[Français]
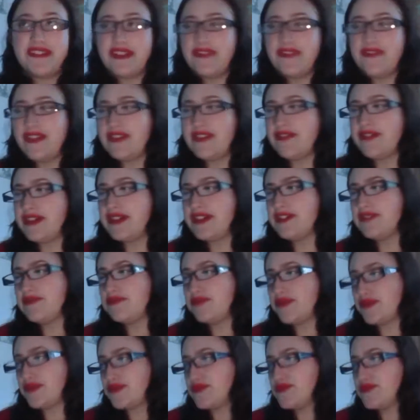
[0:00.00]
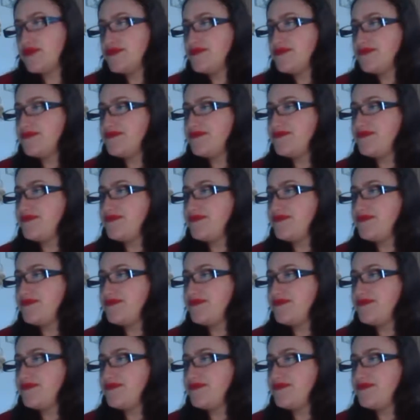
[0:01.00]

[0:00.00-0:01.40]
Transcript: ce qui va être vrai pour le coup,